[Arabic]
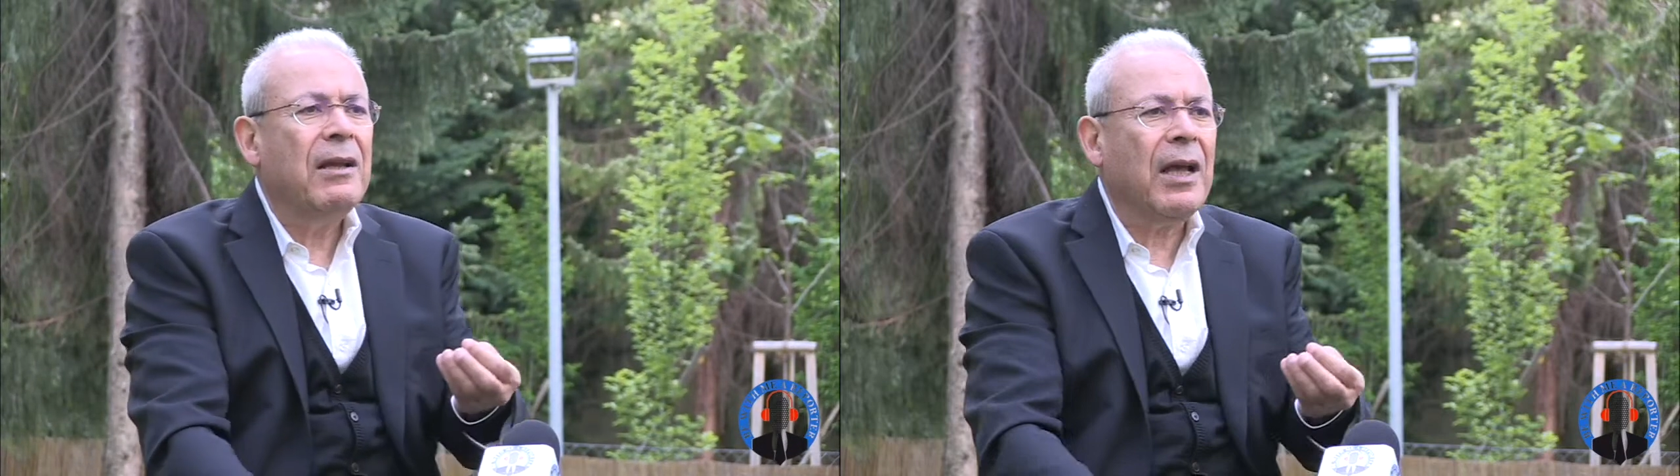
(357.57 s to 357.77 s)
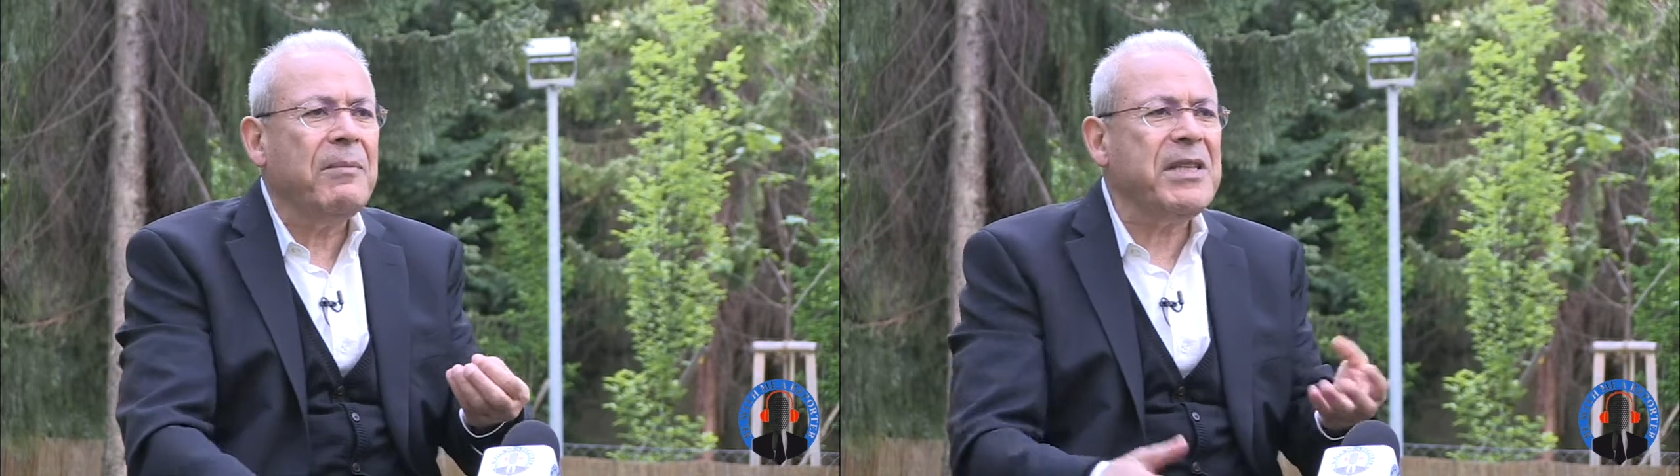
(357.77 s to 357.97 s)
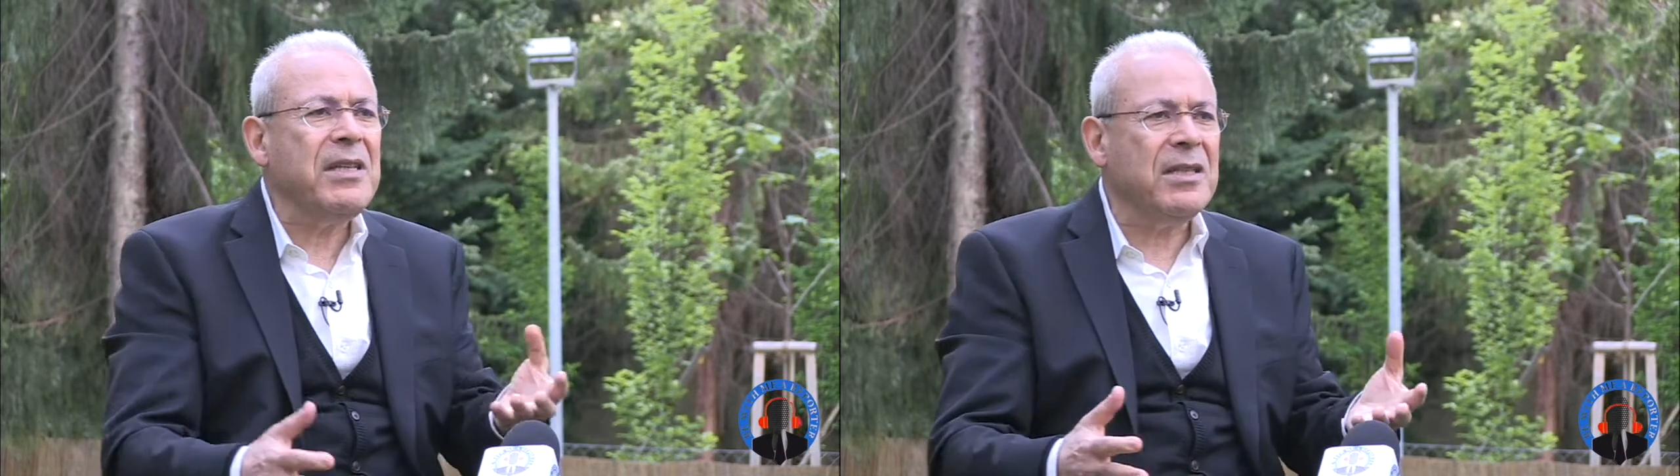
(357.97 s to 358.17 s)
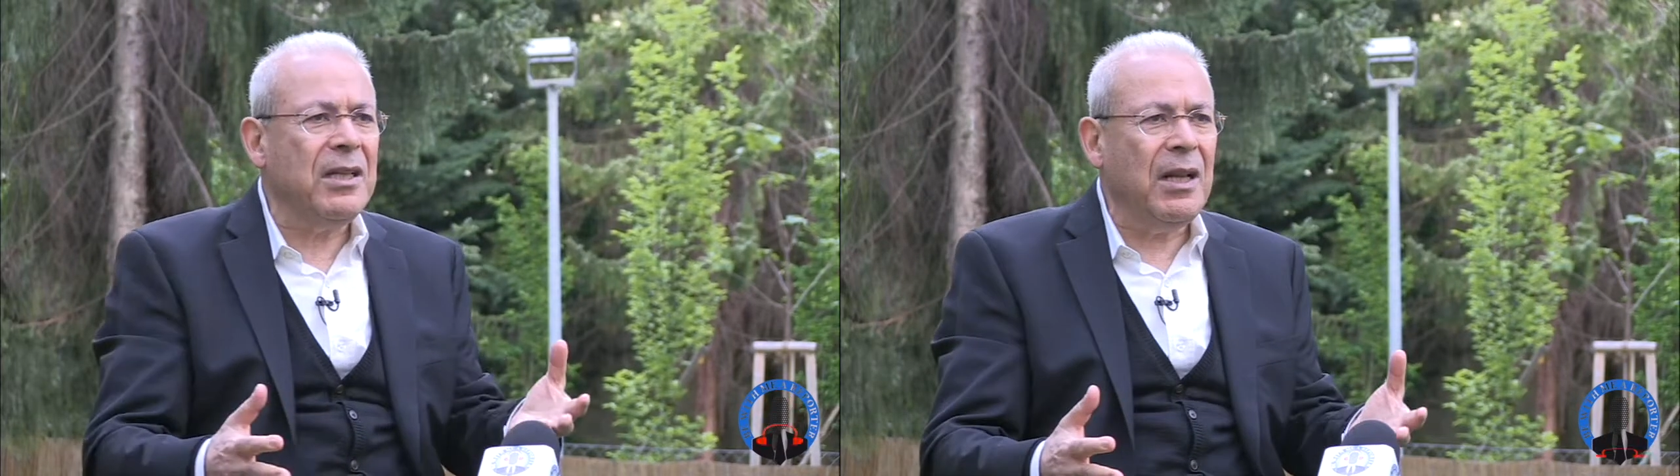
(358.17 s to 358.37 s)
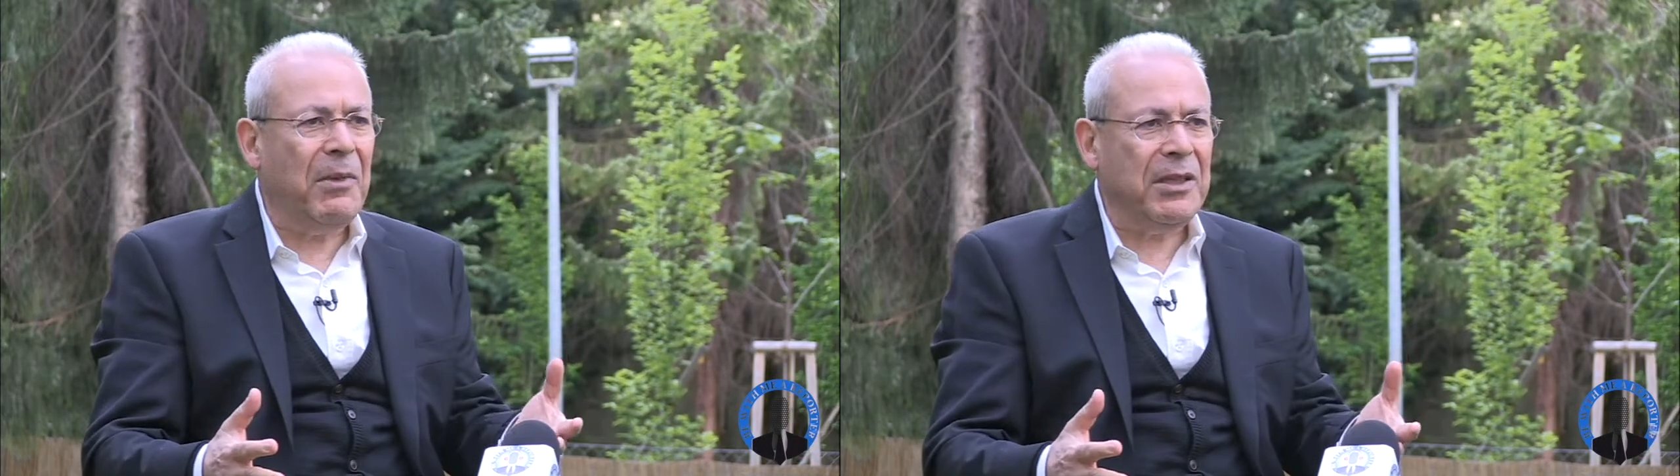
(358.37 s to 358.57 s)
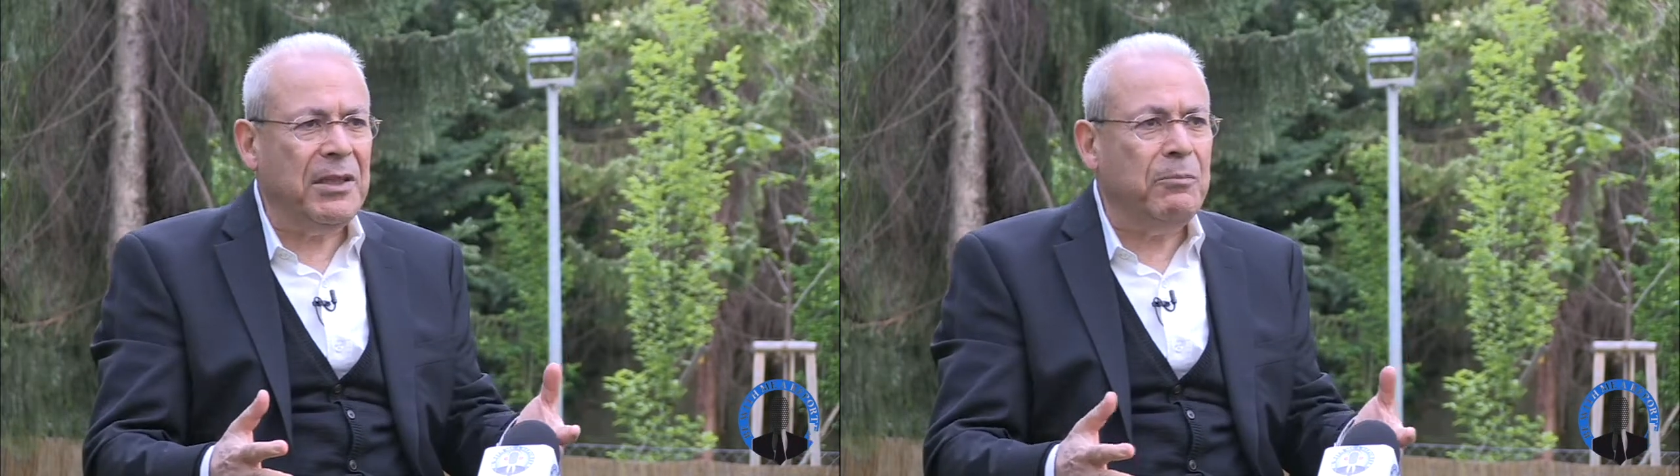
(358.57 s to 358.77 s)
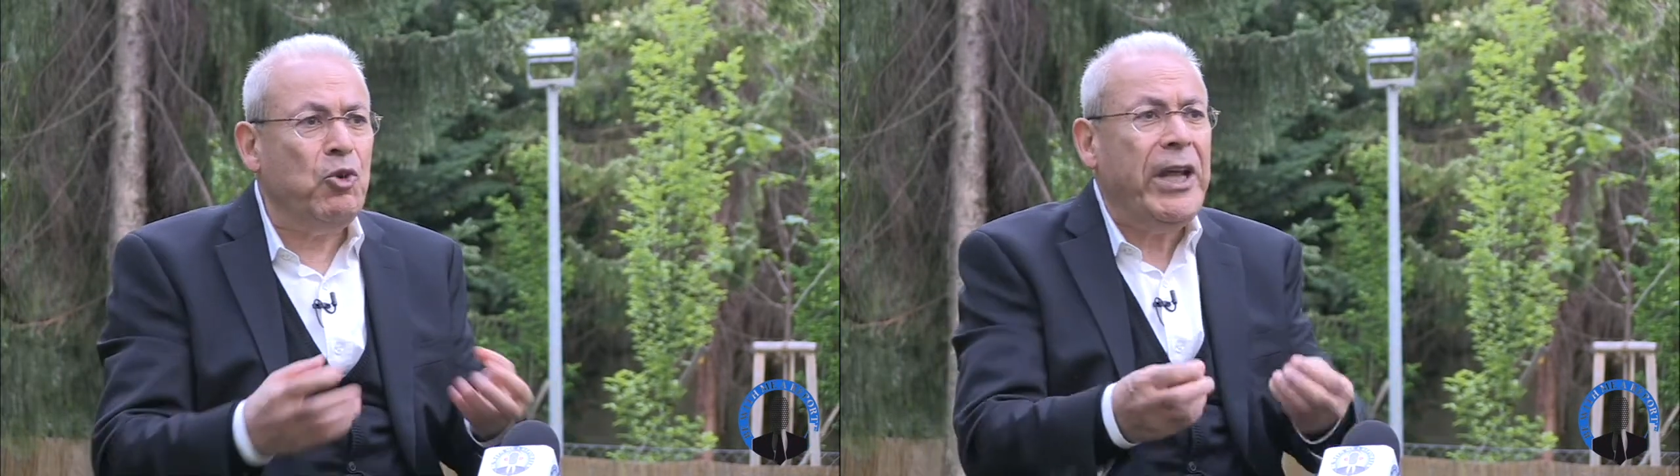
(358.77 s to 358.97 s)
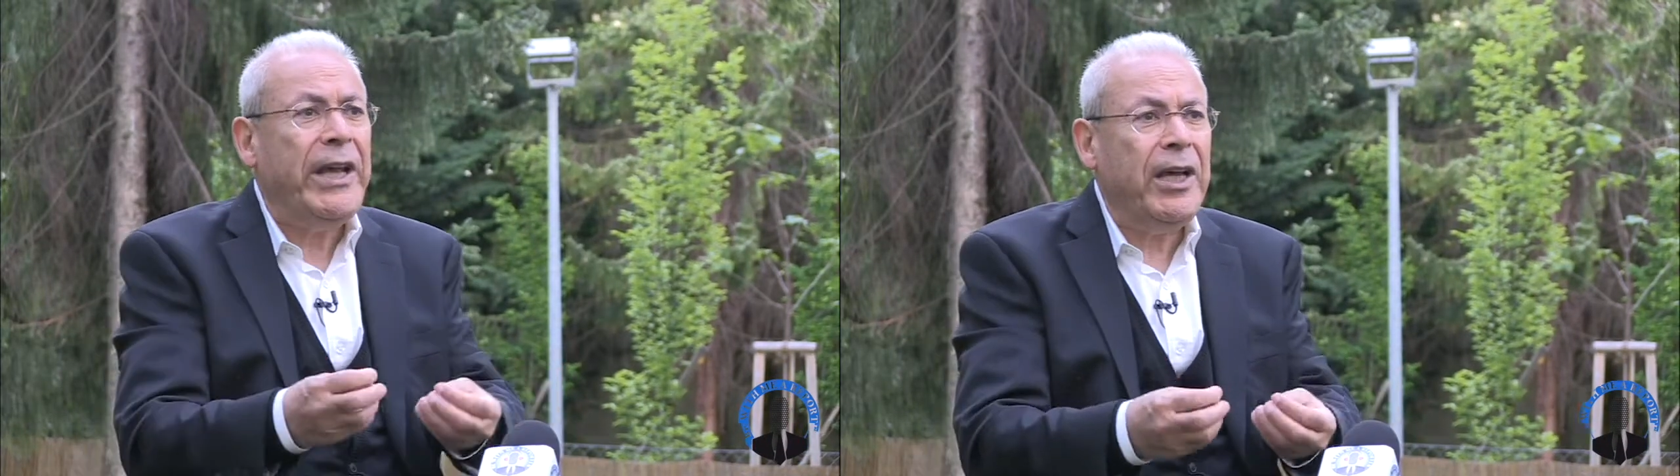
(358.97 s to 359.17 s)
خمسين سنة الماضية
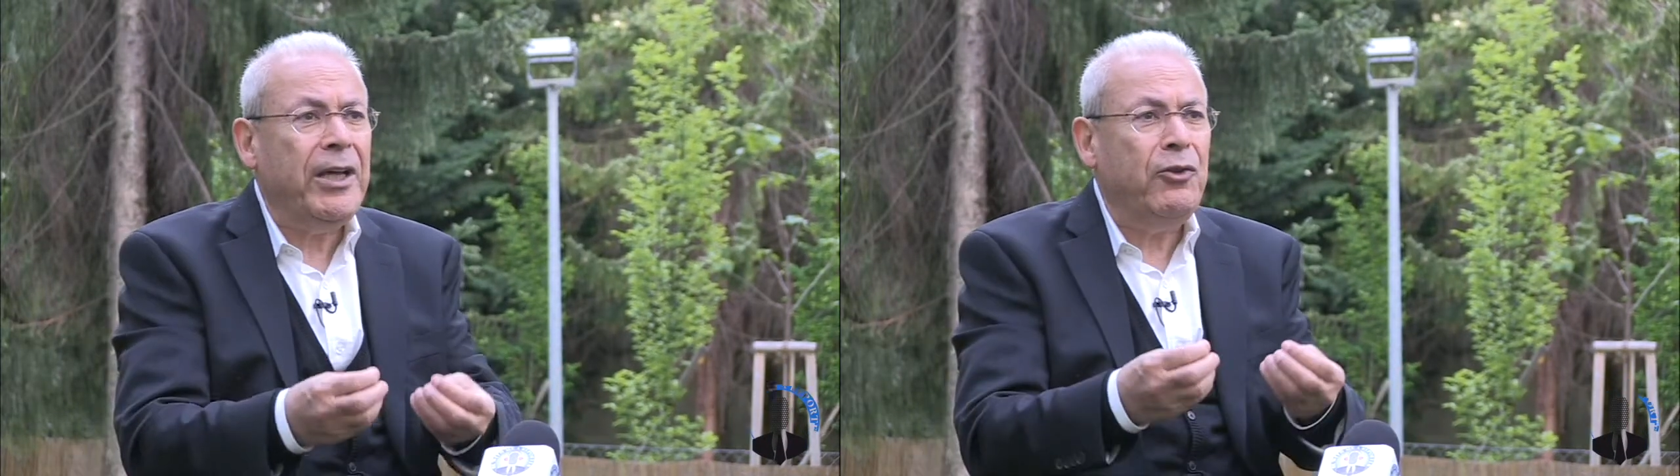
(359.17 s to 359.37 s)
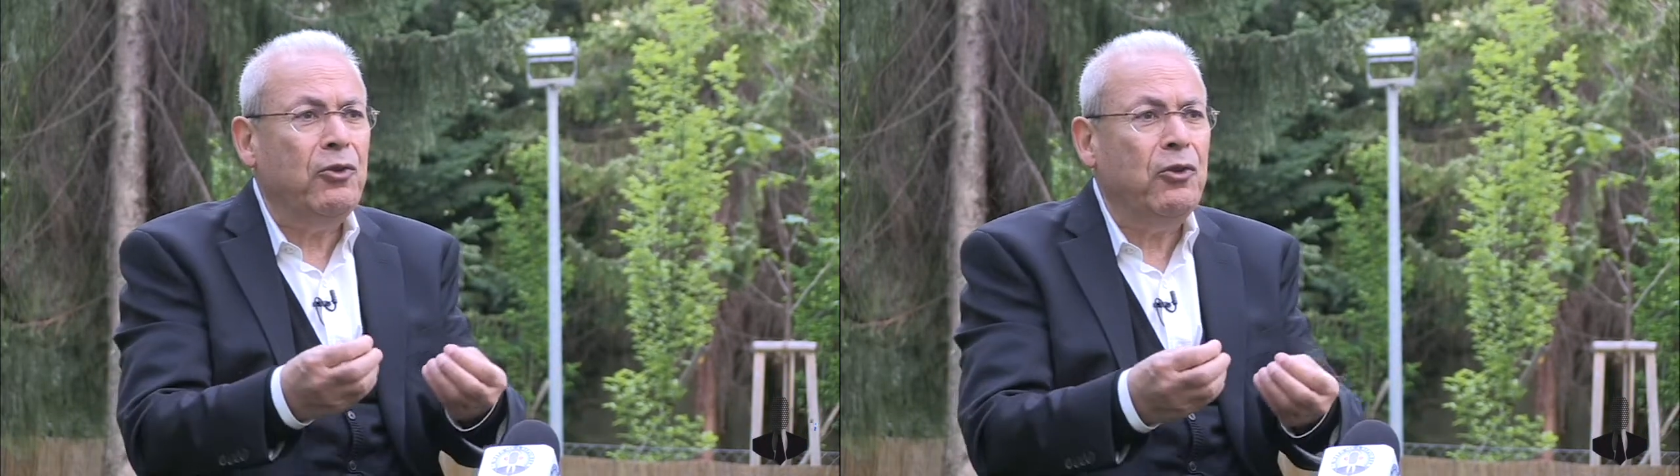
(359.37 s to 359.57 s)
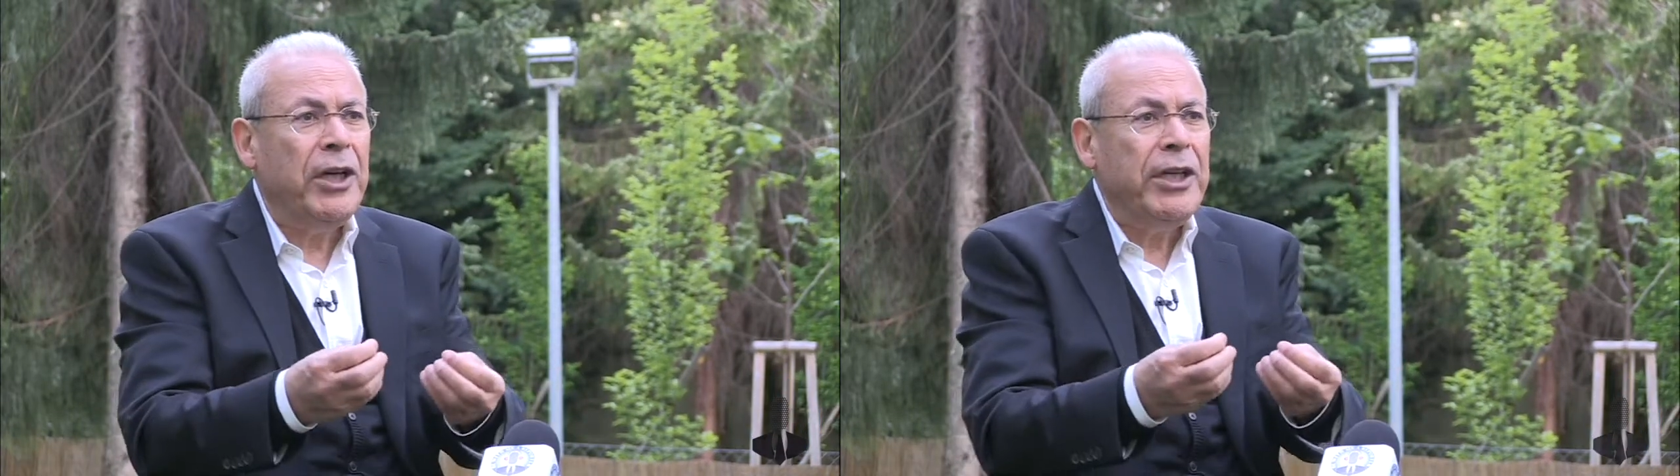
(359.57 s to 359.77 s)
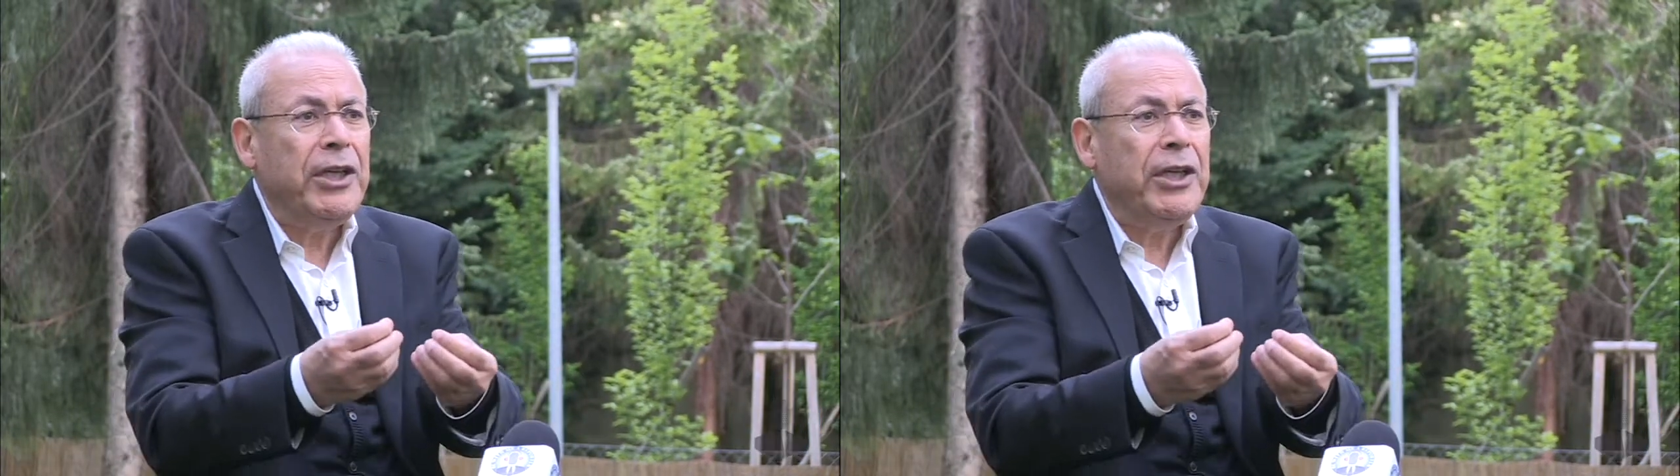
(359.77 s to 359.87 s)
منع أنه